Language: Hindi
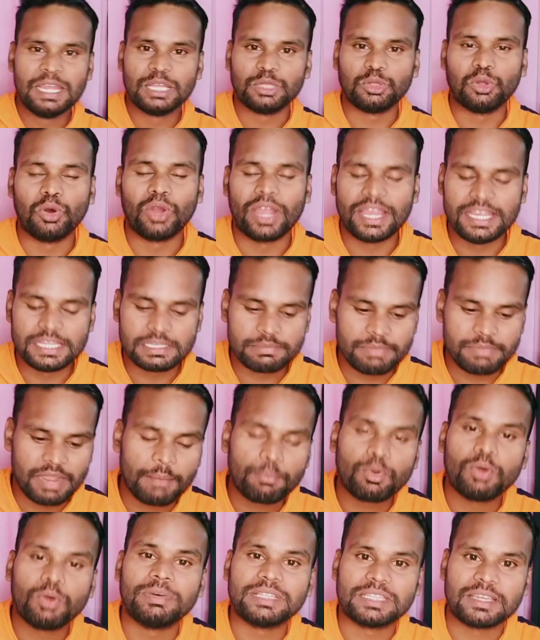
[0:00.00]
तो गाइज मैं
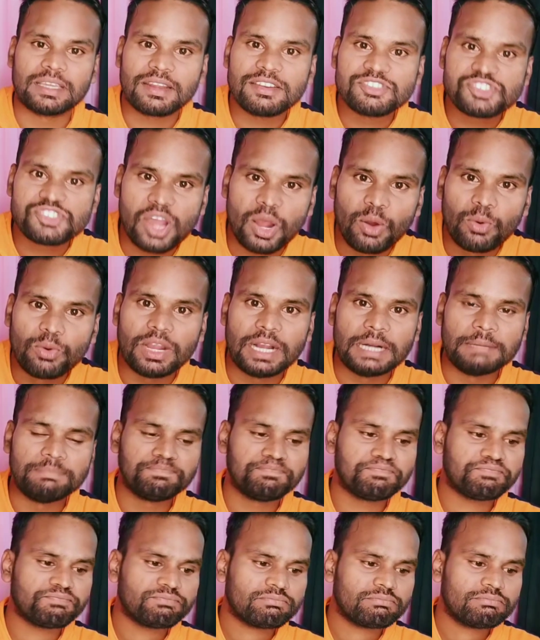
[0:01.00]
आपको बताना चाहूंगा
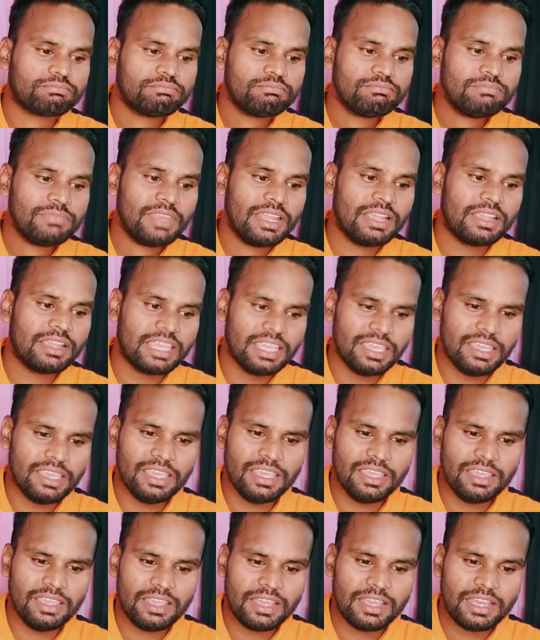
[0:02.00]

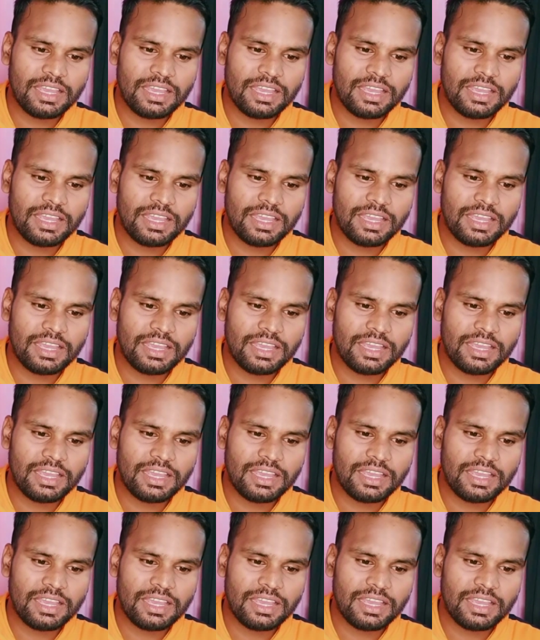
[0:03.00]
कि